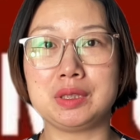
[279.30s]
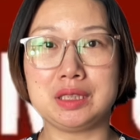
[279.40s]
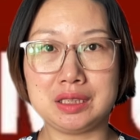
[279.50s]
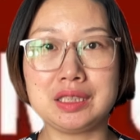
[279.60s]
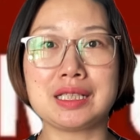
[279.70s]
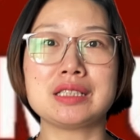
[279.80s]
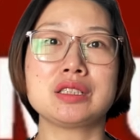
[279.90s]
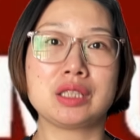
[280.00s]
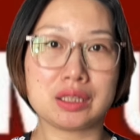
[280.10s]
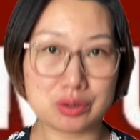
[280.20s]
应该
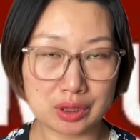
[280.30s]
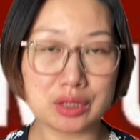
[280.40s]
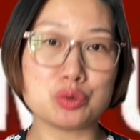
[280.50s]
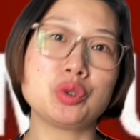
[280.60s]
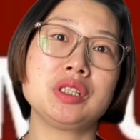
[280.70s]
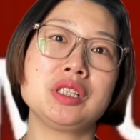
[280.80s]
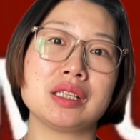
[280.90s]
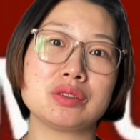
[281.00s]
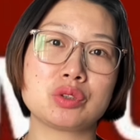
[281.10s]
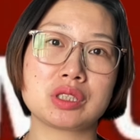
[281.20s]
是很很确定
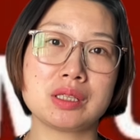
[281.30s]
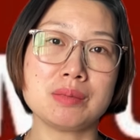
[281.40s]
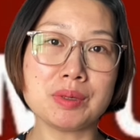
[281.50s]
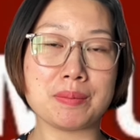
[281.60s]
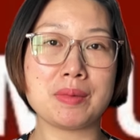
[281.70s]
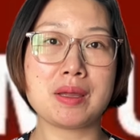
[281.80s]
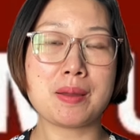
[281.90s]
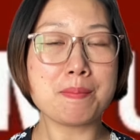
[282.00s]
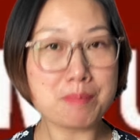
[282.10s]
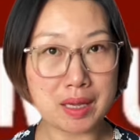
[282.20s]
的，就是根本
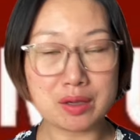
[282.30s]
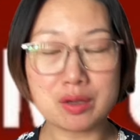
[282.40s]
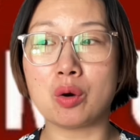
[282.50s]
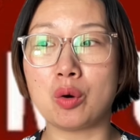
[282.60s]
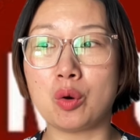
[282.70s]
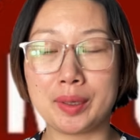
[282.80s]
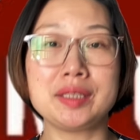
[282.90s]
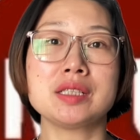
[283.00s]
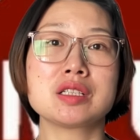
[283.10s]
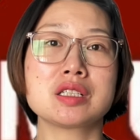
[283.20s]
没有回
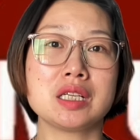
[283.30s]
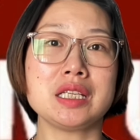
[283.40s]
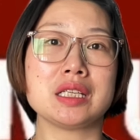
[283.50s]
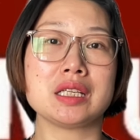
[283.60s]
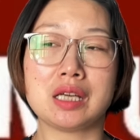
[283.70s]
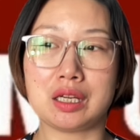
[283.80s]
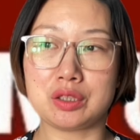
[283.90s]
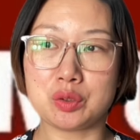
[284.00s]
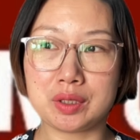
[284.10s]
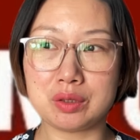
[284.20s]
天之力啊，
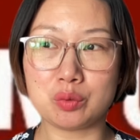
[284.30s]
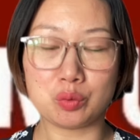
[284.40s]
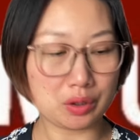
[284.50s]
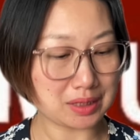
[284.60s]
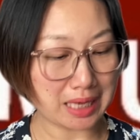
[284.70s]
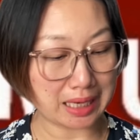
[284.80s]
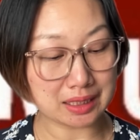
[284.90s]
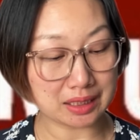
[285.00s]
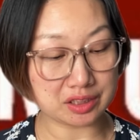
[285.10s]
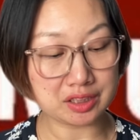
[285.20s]
因为我又查了一
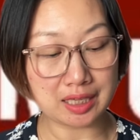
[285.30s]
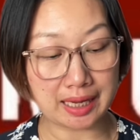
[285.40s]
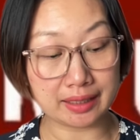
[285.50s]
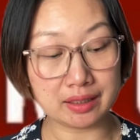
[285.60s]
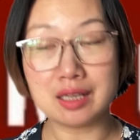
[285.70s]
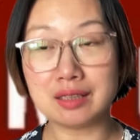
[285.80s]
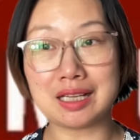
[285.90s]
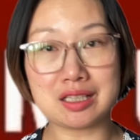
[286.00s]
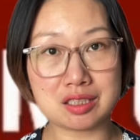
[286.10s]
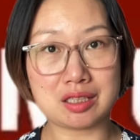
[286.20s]
下胰腺癌，
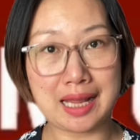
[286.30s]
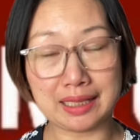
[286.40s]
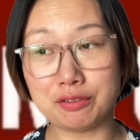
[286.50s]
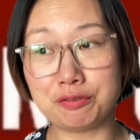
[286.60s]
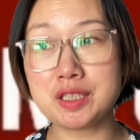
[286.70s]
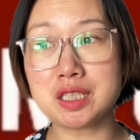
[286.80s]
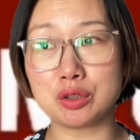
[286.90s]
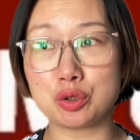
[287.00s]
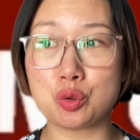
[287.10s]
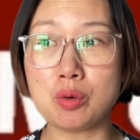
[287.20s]
它是来的非常
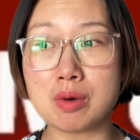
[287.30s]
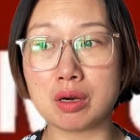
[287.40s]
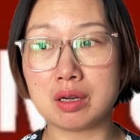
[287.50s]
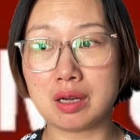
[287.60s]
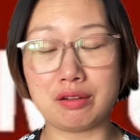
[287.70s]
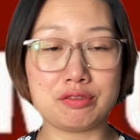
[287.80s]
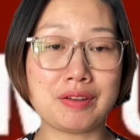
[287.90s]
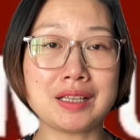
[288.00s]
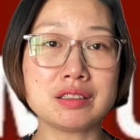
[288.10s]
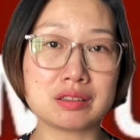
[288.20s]
的凶猛啊，
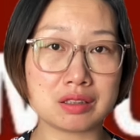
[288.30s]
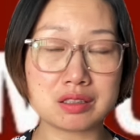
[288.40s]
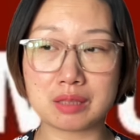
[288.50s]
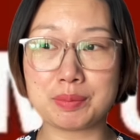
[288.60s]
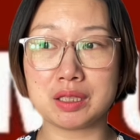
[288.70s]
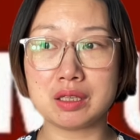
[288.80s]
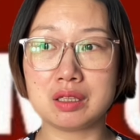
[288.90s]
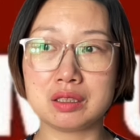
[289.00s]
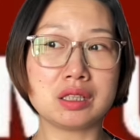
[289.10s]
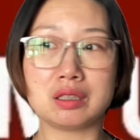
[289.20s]
发现得了这个病，
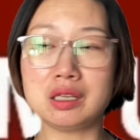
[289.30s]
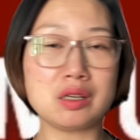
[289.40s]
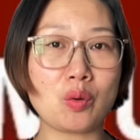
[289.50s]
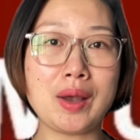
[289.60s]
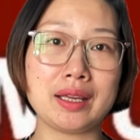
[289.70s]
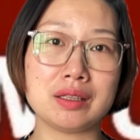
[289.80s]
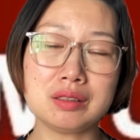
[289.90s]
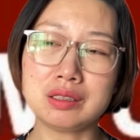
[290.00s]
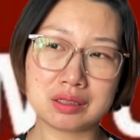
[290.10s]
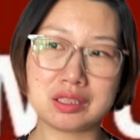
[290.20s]
你可能很快，
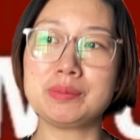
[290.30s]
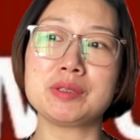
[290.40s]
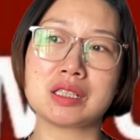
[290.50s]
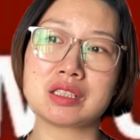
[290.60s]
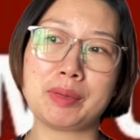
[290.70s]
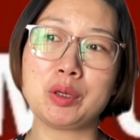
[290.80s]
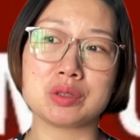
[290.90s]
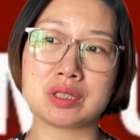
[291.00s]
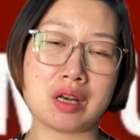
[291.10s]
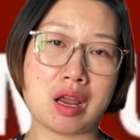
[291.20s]
那基本上是没有
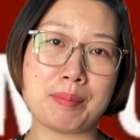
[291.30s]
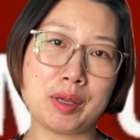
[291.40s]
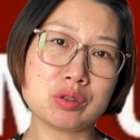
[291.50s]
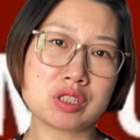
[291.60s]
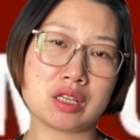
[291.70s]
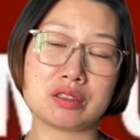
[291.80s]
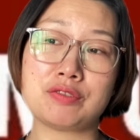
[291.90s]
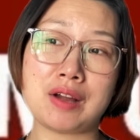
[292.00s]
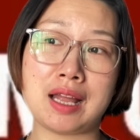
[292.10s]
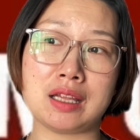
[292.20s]
治疗，没有治疗的
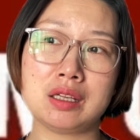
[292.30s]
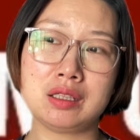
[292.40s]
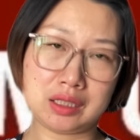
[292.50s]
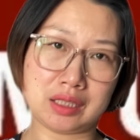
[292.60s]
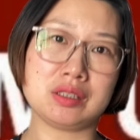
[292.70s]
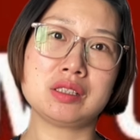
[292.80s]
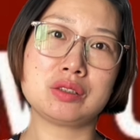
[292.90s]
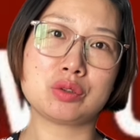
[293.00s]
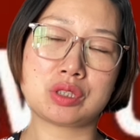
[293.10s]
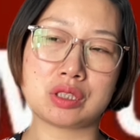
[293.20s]
方案，那肯定
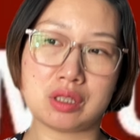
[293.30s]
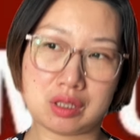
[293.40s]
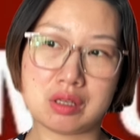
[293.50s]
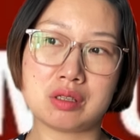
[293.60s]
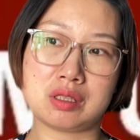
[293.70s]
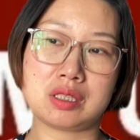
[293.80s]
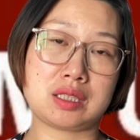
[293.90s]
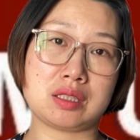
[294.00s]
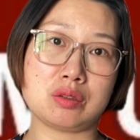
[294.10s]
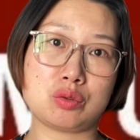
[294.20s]
就是。
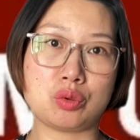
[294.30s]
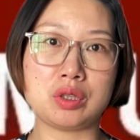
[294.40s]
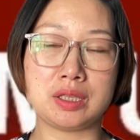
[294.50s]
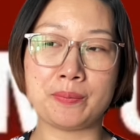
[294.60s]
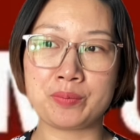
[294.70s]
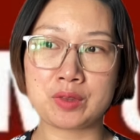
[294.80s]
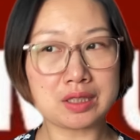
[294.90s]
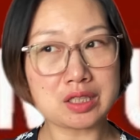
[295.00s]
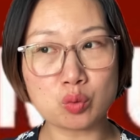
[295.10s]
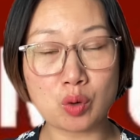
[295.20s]
死，所以，
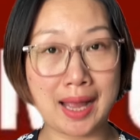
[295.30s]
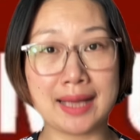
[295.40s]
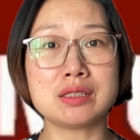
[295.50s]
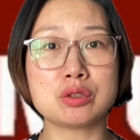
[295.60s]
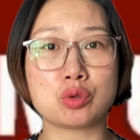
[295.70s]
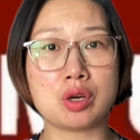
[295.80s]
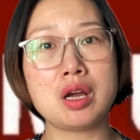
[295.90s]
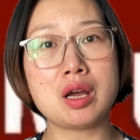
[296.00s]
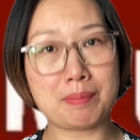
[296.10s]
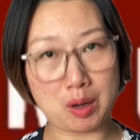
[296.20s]
但是我还是说
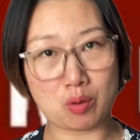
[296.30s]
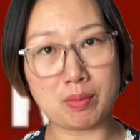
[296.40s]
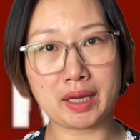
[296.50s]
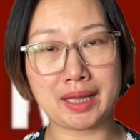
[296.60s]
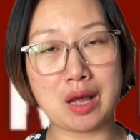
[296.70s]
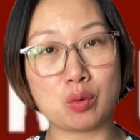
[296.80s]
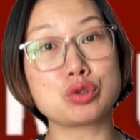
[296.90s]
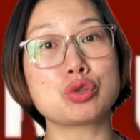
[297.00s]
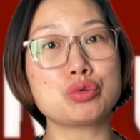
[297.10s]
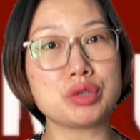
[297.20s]
把红包给他。我
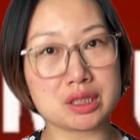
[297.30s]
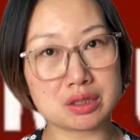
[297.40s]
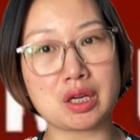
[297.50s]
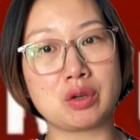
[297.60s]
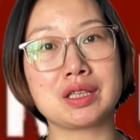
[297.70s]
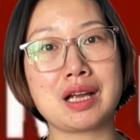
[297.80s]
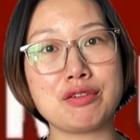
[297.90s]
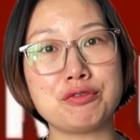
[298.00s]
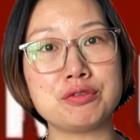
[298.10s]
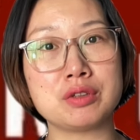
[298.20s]
说祝你早日
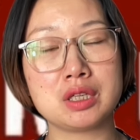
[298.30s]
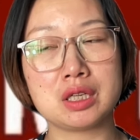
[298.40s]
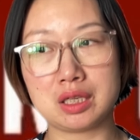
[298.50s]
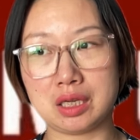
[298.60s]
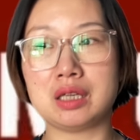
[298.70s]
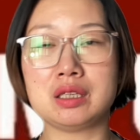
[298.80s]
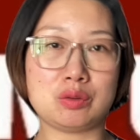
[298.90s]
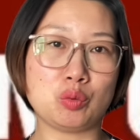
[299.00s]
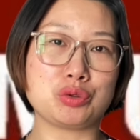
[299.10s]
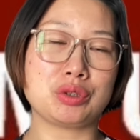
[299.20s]
康复啊！
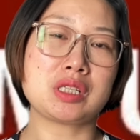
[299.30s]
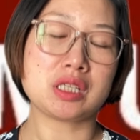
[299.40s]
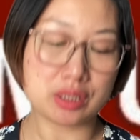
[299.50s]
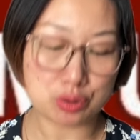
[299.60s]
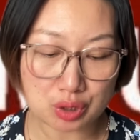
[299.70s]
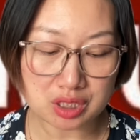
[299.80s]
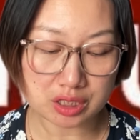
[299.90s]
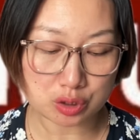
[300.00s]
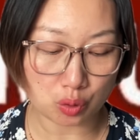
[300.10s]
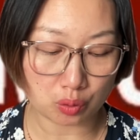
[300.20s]
我觉得这也算是
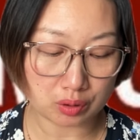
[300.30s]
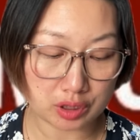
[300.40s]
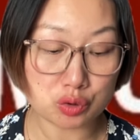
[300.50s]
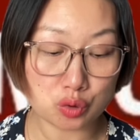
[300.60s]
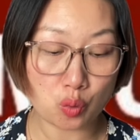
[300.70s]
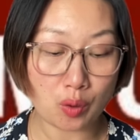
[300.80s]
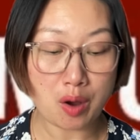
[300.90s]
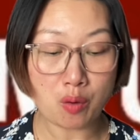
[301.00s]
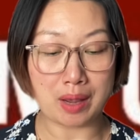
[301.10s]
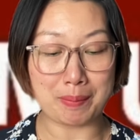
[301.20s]
一种临终
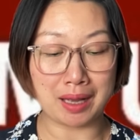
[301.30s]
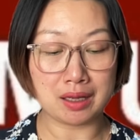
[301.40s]
关怀吧。